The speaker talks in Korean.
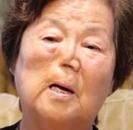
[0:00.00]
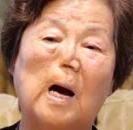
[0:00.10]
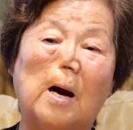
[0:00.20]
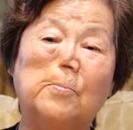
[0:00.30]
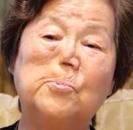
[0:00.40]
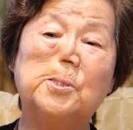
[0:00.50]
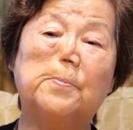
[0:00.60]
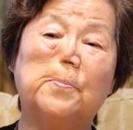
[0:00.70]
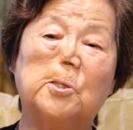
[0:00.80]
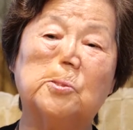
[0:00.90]

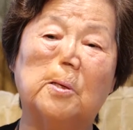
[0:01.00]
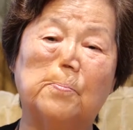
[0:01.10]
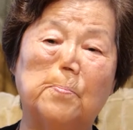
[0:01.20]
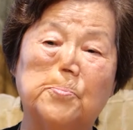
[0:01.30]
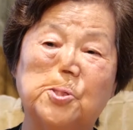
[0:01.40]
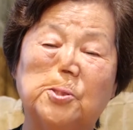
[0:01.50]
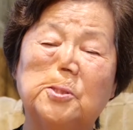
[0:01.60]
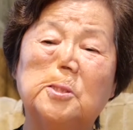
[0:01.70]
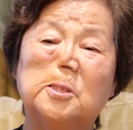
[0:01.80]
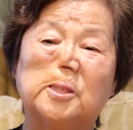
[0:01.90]
아무리
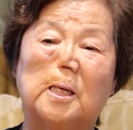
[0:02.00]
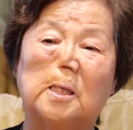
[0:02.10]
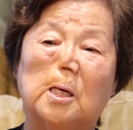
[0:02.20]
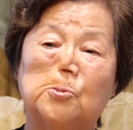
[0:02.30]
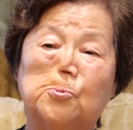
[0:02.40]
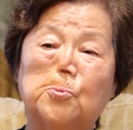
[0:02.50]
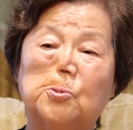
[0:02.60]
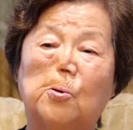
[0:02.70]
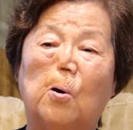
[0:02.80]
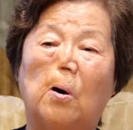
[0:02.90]
천년을 살다가
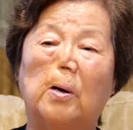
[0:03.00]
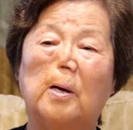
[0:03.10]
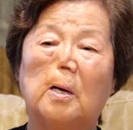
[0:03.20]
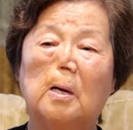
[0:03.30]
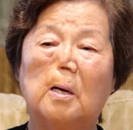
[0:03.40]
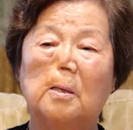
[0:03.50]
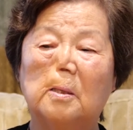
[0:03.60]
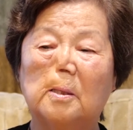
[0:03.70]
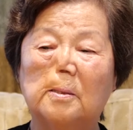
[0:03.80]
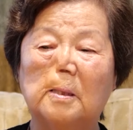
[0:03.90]
죽어도
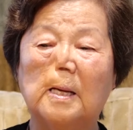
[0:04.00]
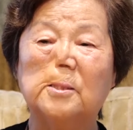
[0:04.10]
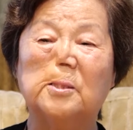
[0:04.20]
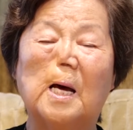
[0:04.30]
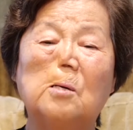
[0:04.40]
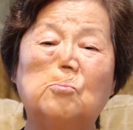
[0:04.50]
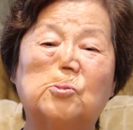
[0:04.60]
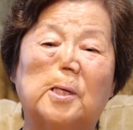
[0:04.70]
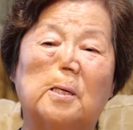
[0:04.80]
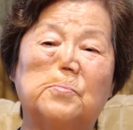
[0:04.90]
나는 한국
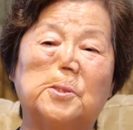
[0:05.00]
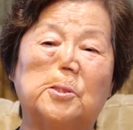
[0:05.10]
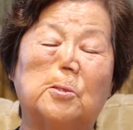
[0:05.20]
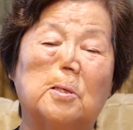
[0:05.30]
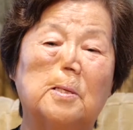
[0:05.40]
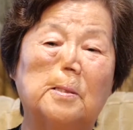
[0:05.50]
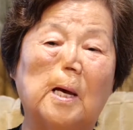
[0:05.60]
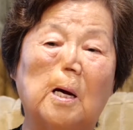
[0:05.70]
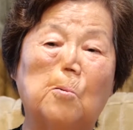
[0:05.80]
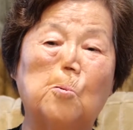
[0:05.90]
사람이지
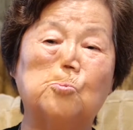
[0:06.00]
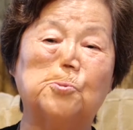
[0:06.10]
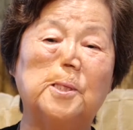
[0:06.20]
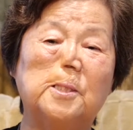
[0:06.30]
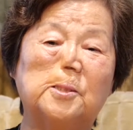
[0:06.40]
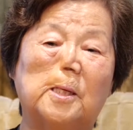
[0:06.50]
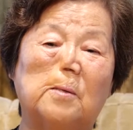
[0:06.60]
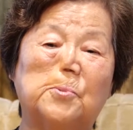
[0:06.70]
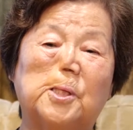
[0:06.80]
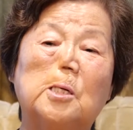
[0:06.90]
내가 꼭 스웨덴
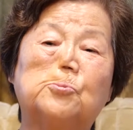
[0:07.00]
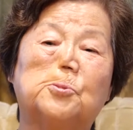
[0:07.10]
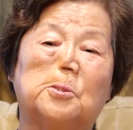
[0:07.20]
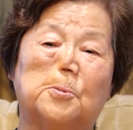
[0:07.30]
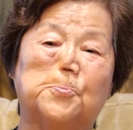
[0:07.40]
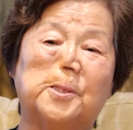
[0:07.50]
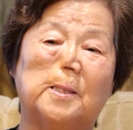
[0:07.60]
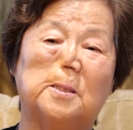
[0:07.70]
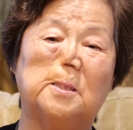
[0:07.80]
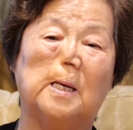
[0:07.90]
사람이 될 수는 없지
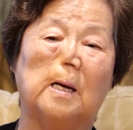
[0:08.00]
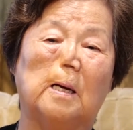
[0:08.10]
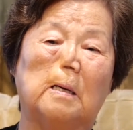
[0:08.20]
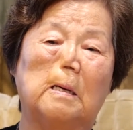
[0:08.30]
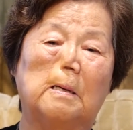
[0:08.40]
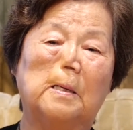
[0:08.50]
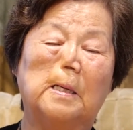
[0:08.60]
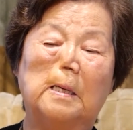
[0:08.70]
않느냐 음.